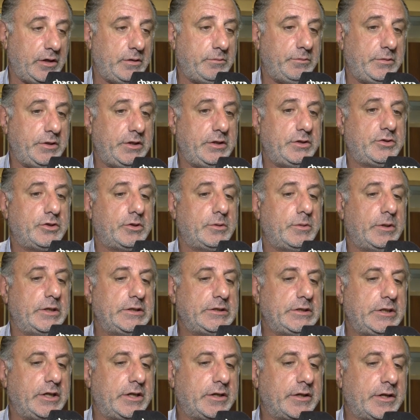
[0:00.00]
Señor
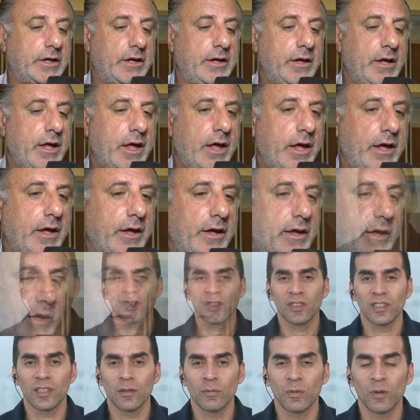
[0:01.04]
Chemes, le agradecemos
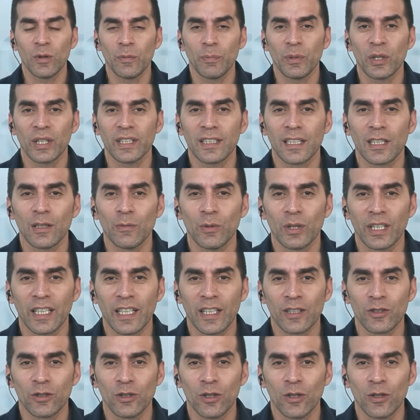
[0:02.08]
muchísimo por esta
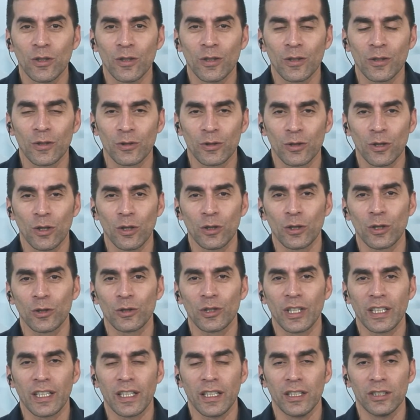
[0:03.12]
comunicación con nosotros
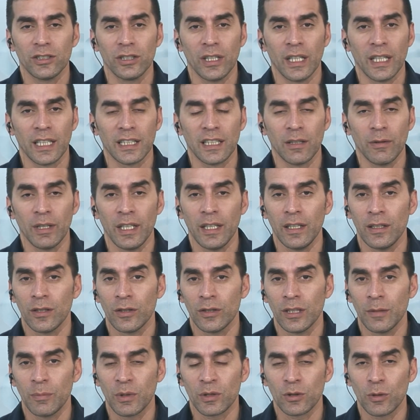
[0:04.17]
aquí en Chacra TV, en
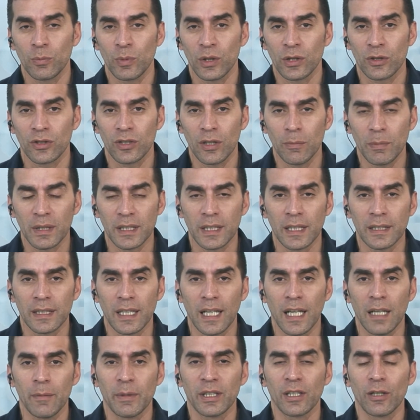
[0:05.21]
donde por supuesto siempre tendrá
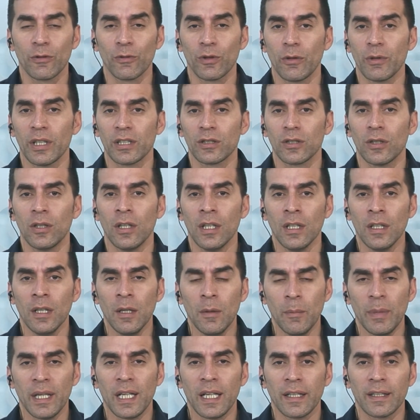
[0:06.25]
el micrófono abierto
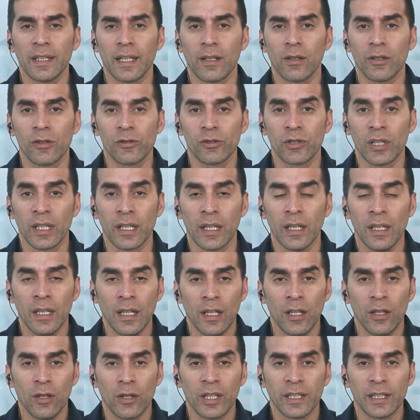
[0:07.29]
para dar a conocer
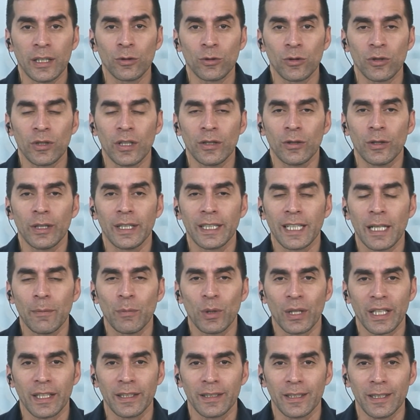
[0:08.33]
lo que está sucediendo en el campo
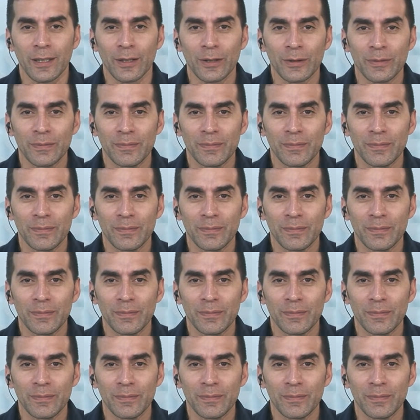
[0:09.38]
argentino.